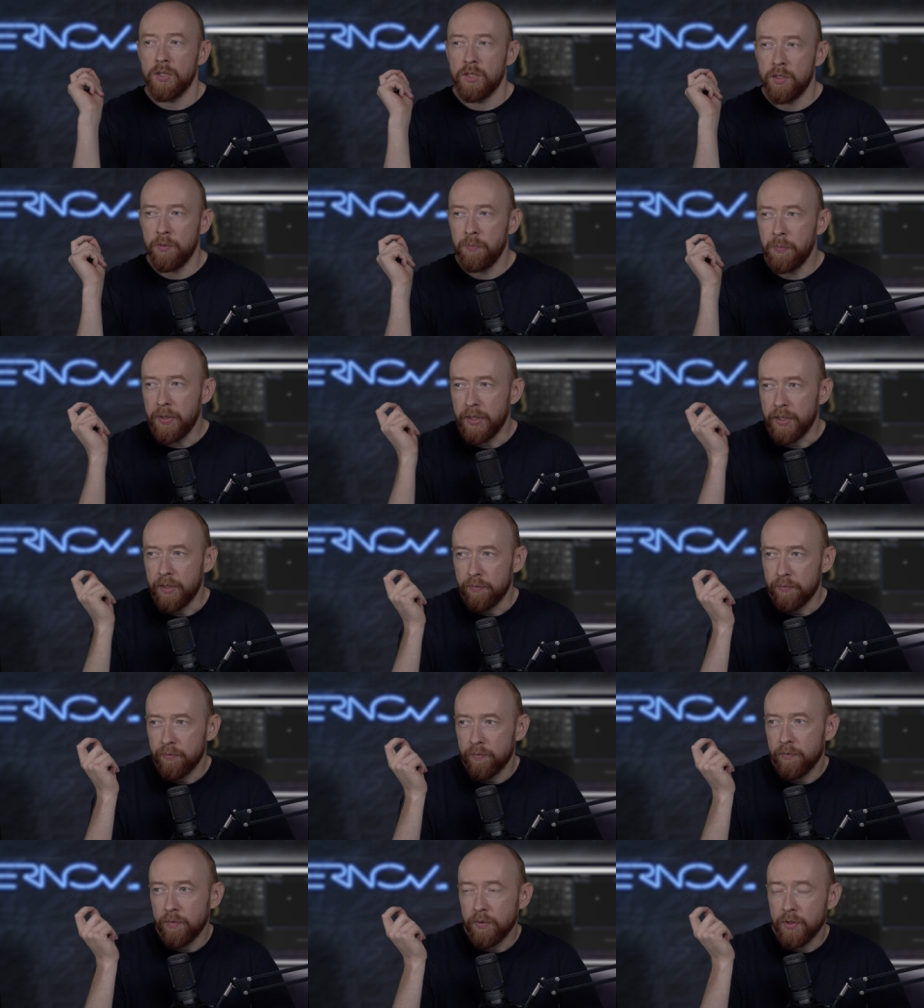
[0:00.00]
Теперь,
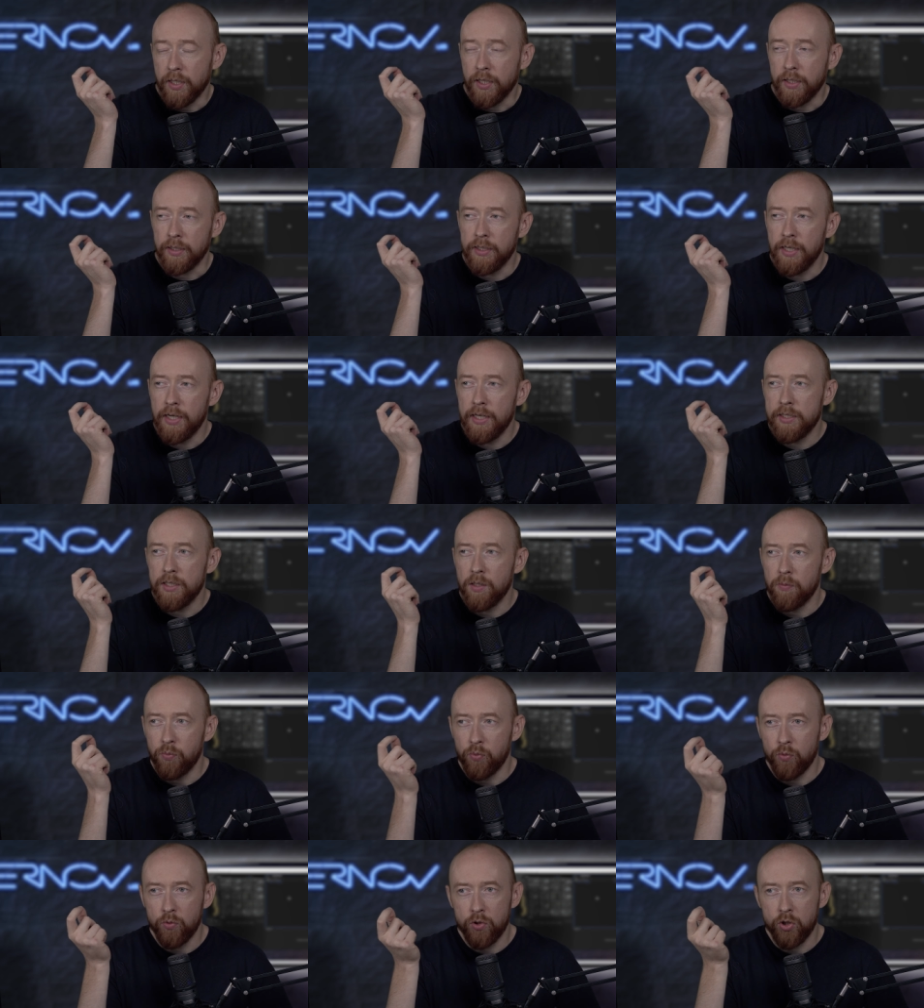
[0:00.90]
когда
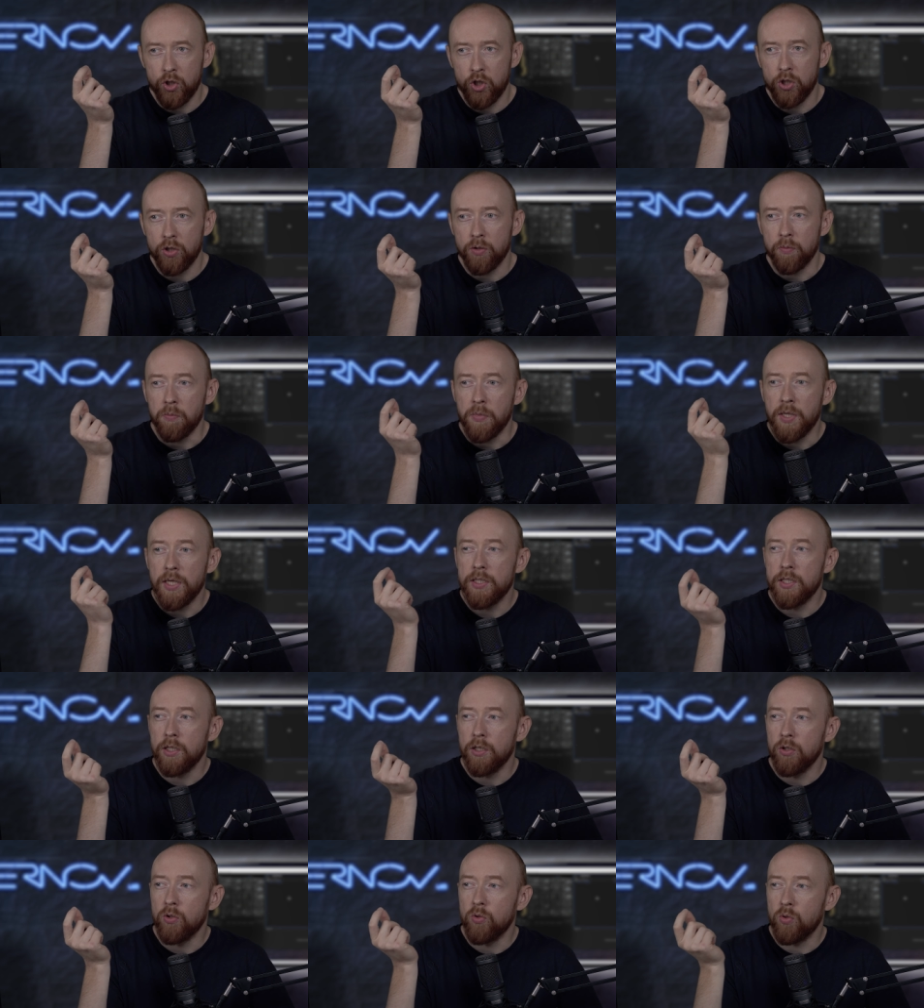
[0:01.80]
запущен
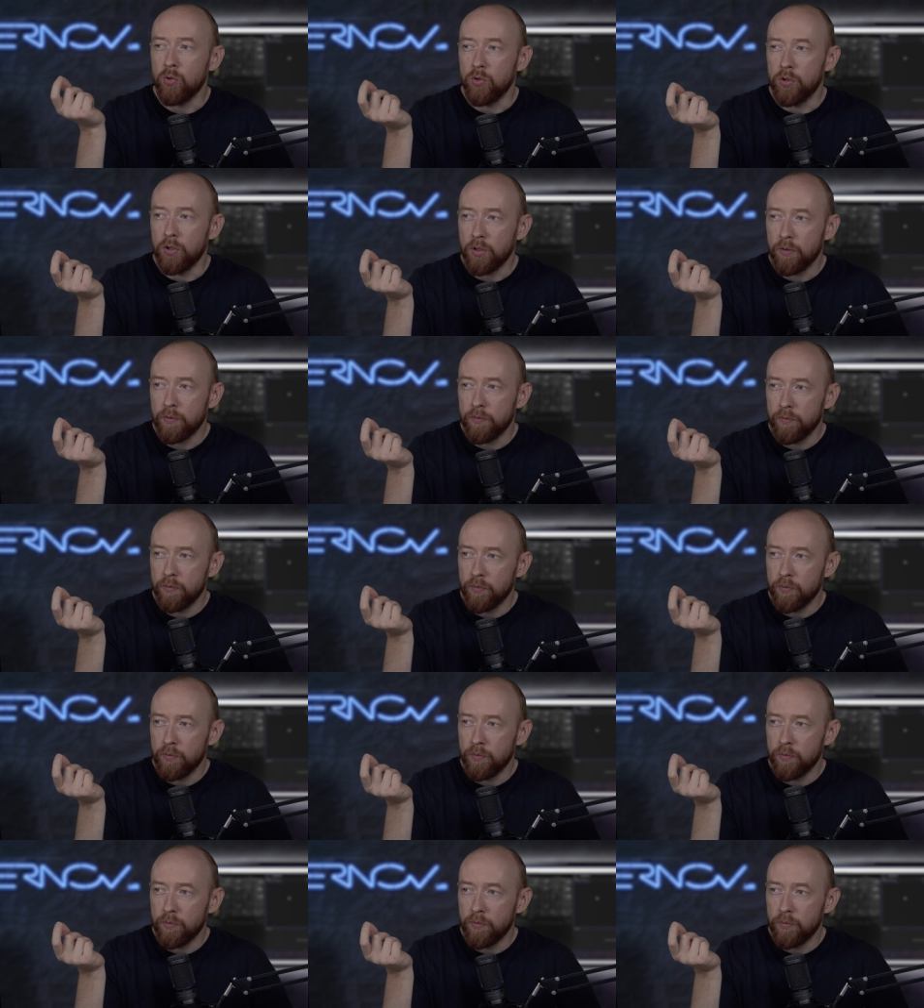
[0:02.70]
медиаэнкодер,